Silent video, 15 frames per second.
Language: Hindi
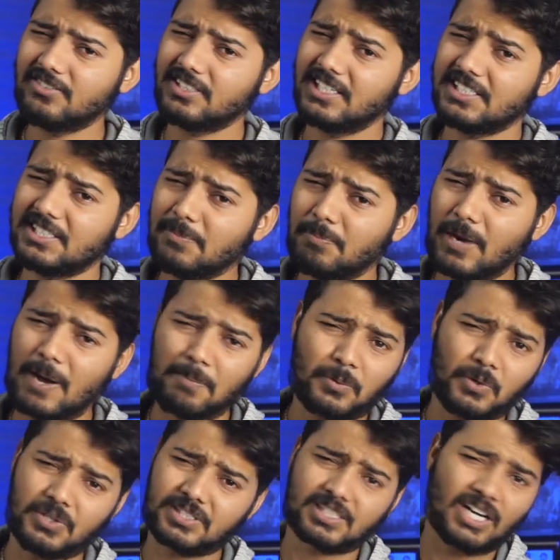वजह से बाप
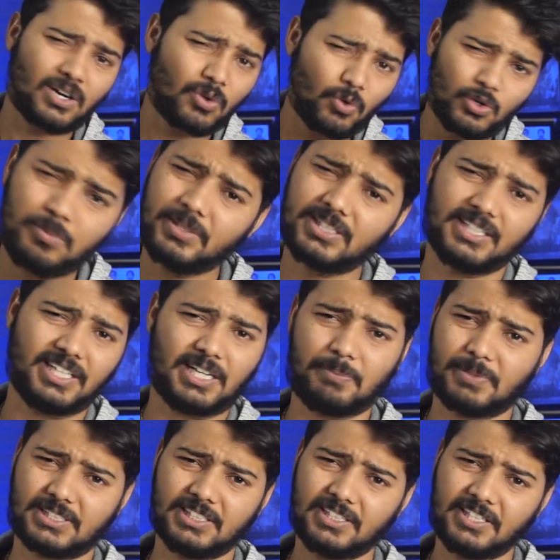को इसका कोई भी तरीका
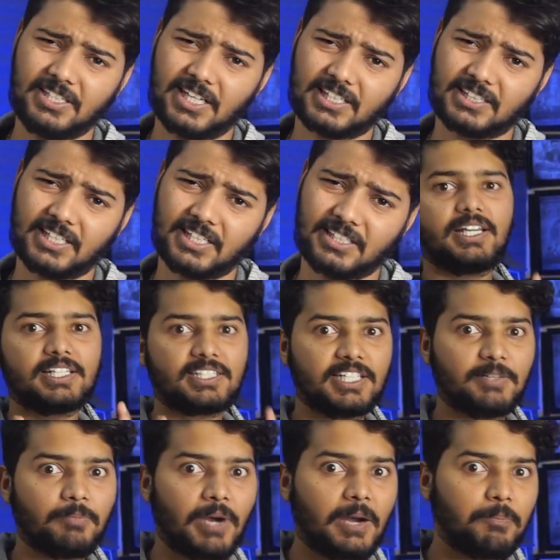पसंद नहीं आता है इसलिए
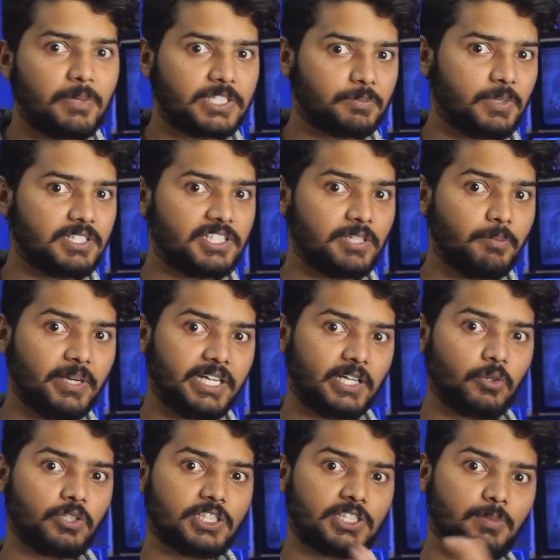बाप बचपन से ही बेटे
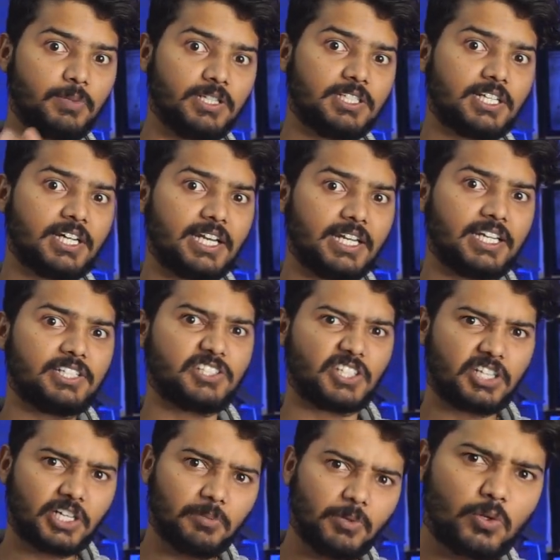को डिसिप्लिन सिखाने के
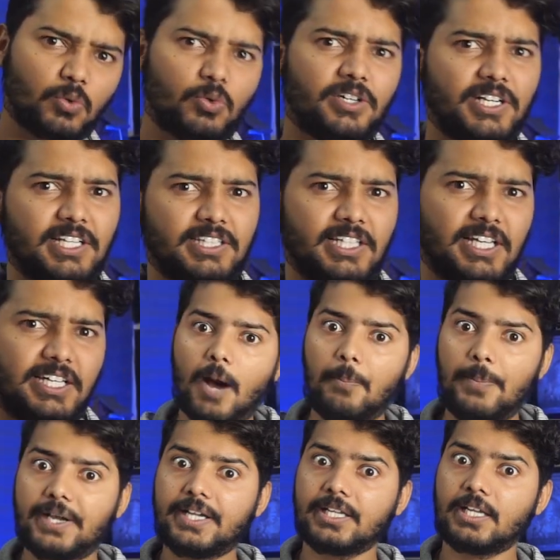चक्कर में रूढ़ रहता है अब
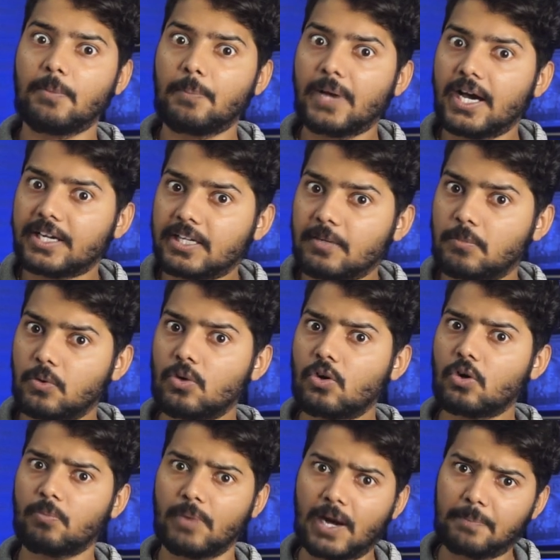बेटे की प्यार की भूख
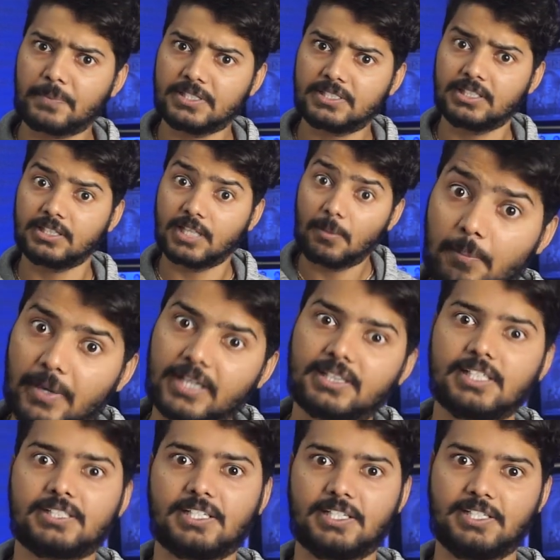और बाप की चिंता
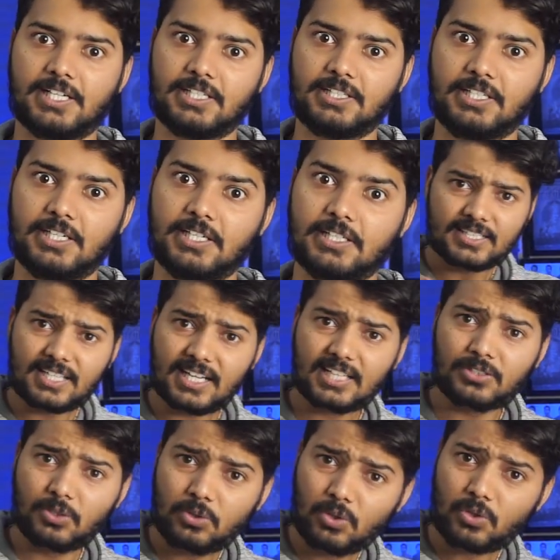बढ़ते चली जाती है सारा
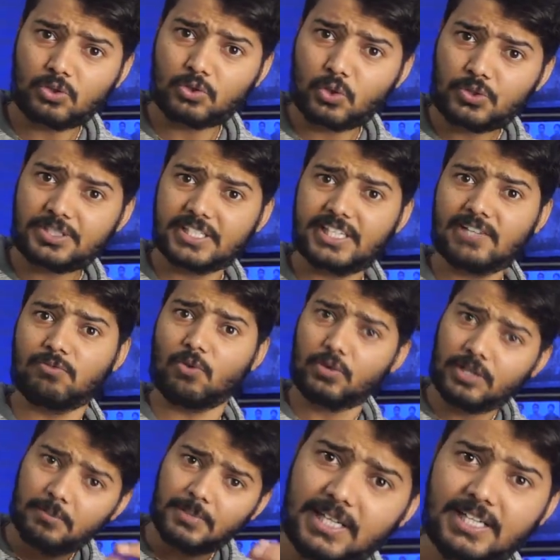दोनों को जो चाहिए वो
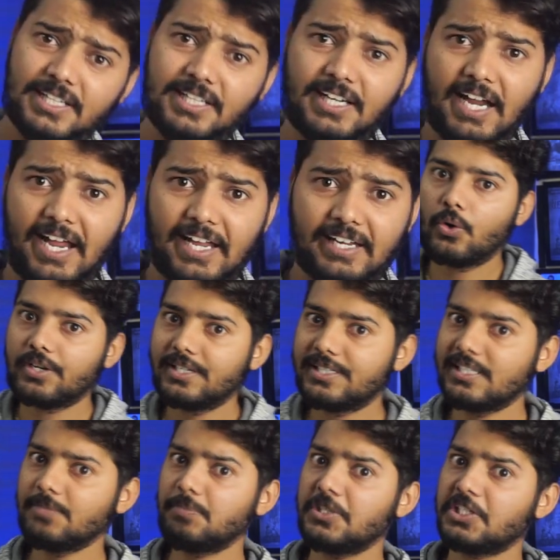उन्हें मिल ही नहीं रहा है और
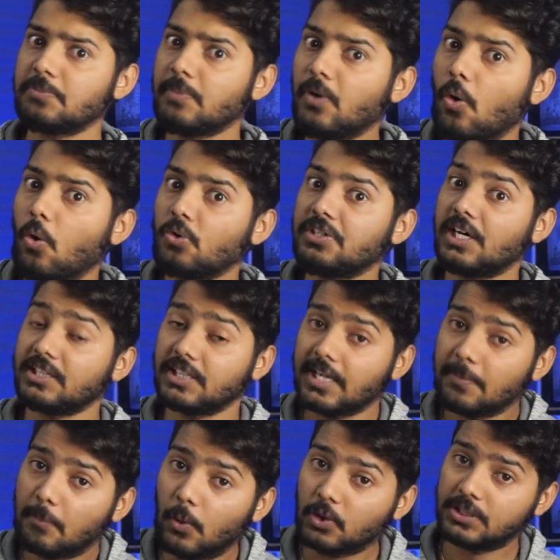इसी बीच में हो जाता है
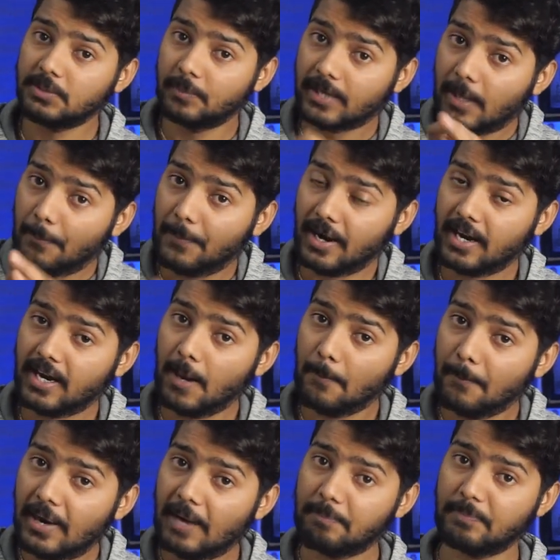एक बहुत ही बड़ा पंगा
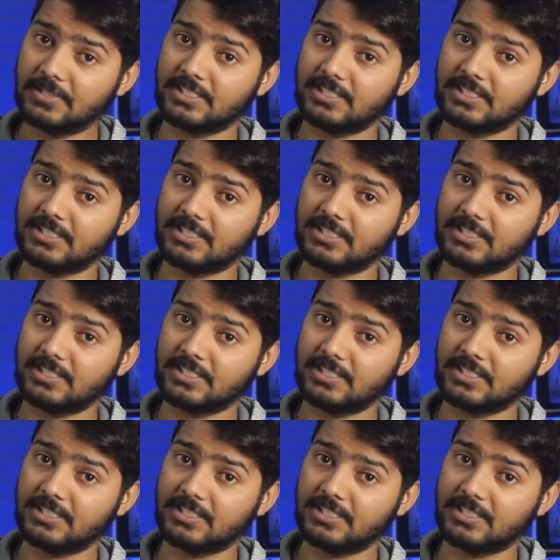बाप पे